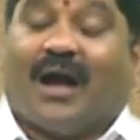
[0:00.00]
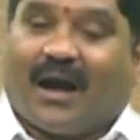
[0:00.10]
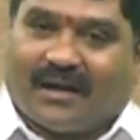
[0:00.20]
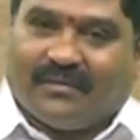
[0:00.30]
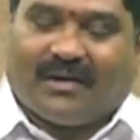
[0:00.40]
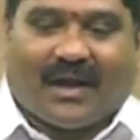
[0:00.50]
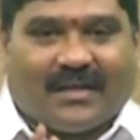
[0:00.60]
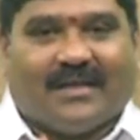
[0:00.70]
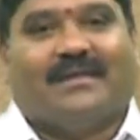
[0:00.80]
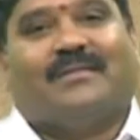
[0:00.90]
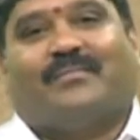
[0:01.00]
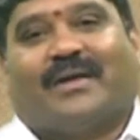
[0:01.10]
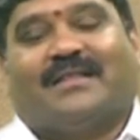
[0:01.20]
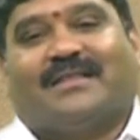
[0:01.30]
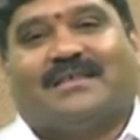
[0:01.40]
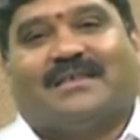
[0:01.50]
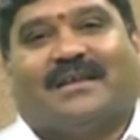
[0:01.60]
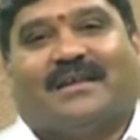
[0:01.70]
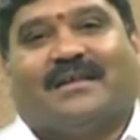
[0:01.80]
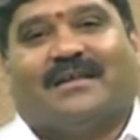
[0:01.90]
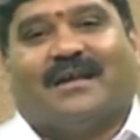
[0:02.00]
అక్కడ ఇవ్వడానికి ప్రయత్నం చేయండి